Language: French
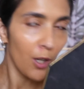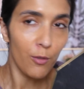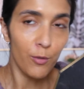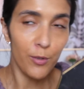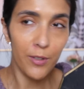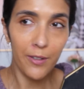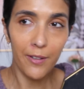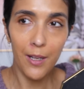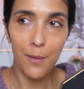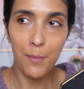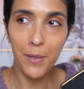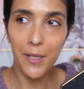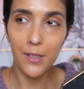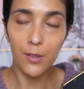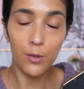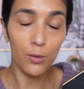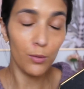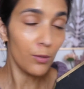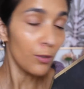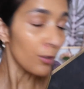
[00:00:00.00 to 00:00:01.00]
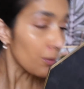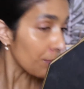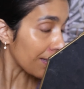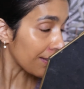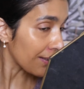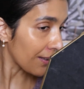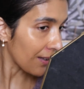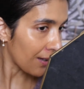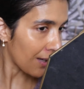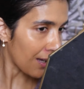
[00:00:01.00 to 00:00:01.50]
Vous avez l'impression de
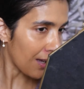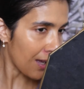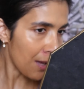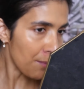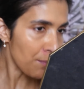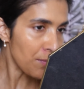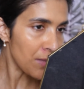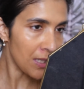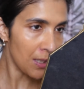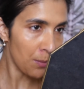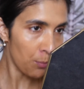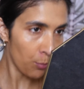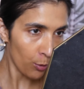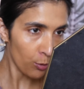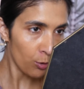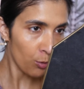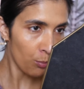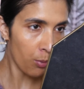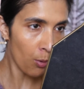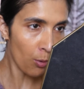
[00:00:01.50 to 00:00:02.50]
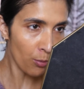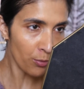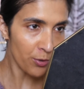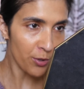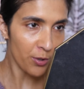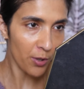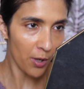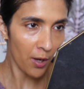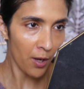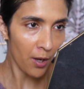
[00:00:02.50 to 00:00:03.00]
mettre un petit peu de
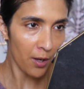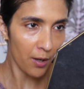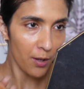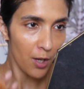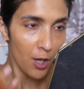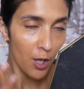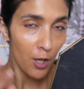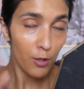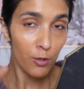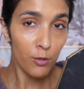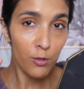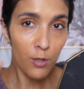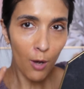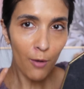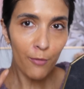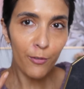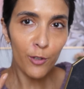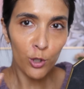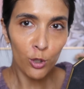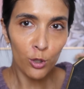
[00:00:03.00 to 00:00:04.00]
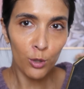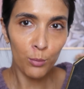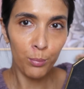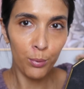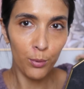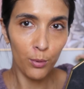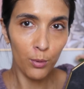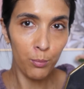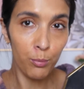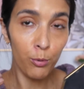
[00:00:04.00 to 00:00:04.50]
bronzer dans votre
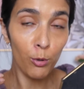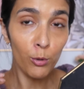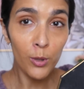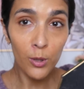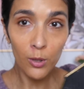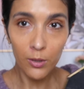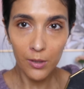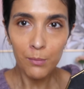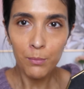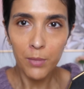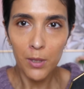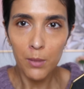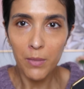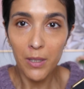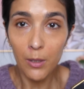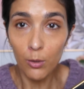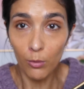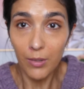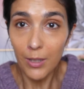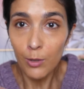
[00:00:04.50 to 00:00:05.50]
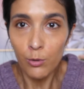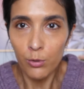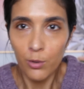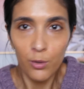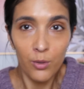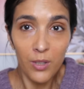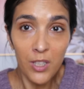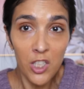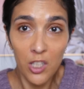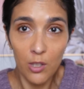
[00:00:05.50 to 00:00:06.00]
peau pour lui donner une bonne mine. Donc là, tout de
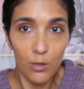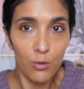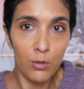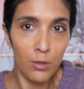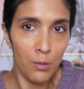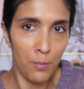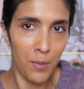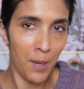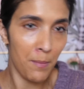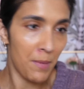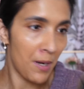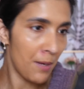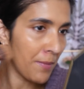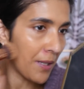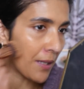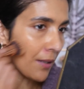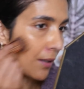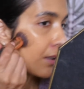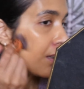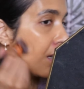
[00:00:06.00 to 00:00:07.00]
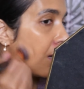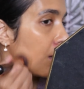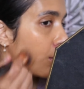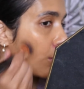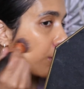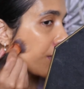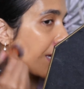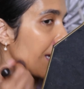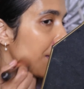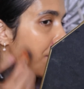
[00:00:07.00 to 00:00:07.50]
suite, j'ai une super belle mine,
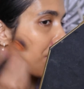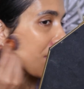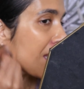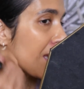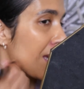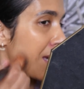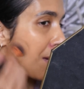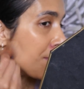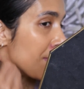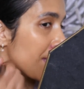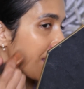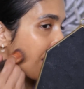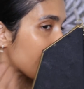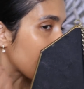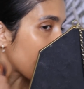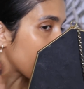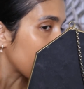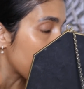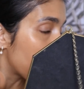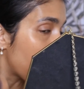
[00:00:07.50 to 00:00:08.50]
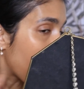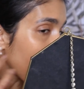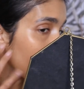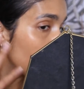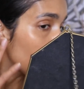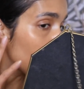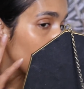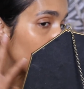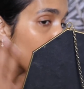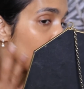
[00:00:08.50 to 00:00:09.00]
ok Mais ça n'a pas
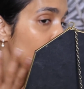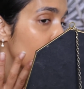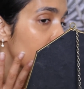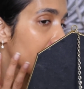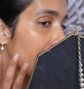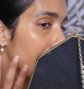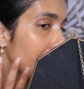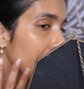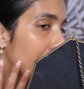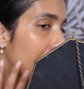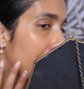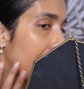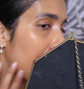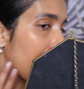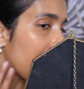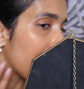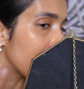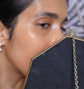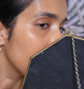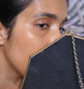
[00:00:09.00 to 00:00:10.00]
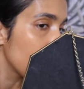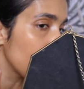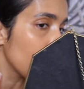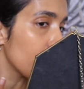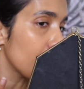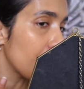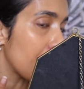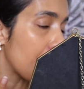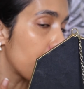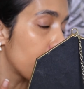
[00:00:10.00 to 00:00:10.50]
touché à la texture
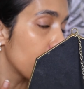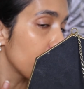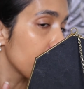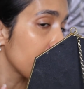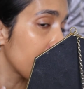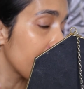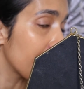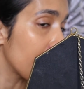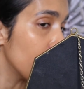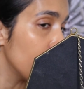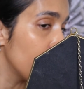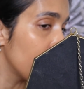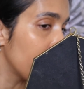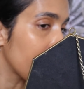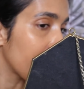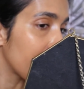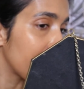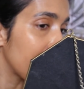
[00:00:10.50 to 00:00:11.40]
de la peau, ce qui va lui donner